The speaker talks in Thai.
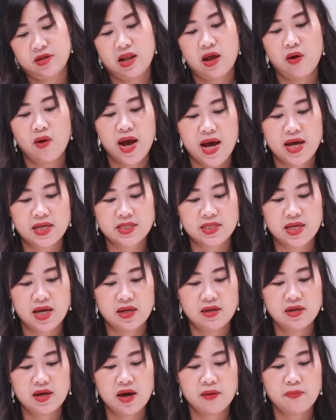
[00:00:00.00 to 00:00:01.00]
เราอาจจะ
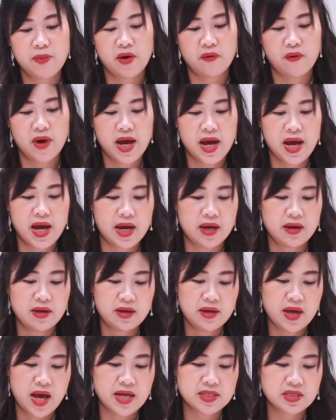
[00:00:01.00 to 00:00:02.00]
เลือกแบบว่า
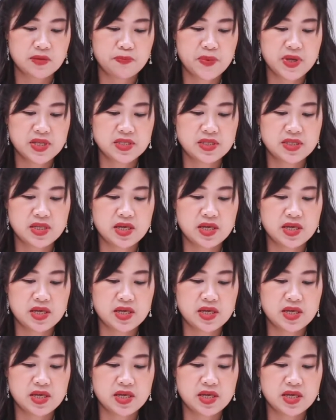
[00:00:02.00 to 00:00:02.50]
อาจจะเป็น